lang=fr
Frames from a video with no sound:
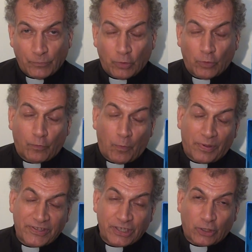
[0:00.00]
Ils ne vont
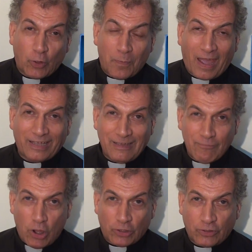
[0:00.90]
pas dire que Marie est
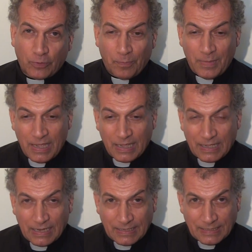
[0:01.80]
morte, mais
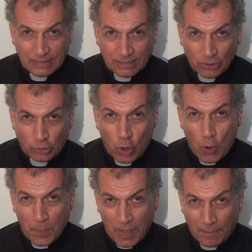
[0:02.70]
qu'elle s'est
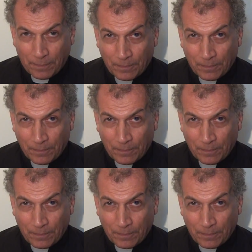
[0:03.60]
endormie.